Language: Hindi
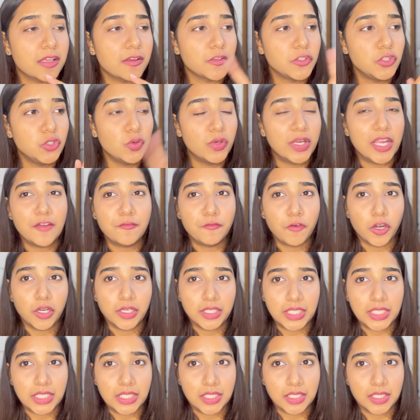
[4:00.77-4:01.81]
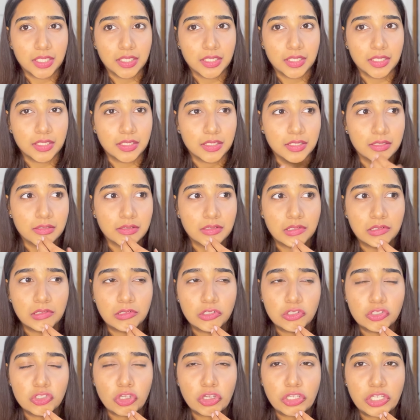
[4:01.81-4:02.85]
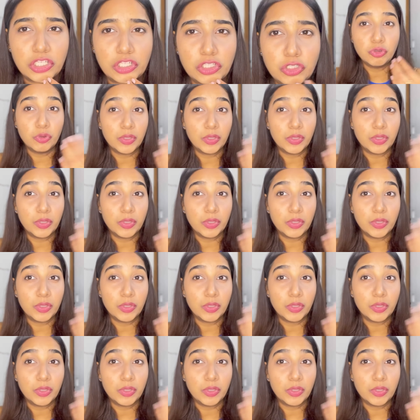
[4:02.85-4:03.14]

यू के फोर्टी सॉरी यू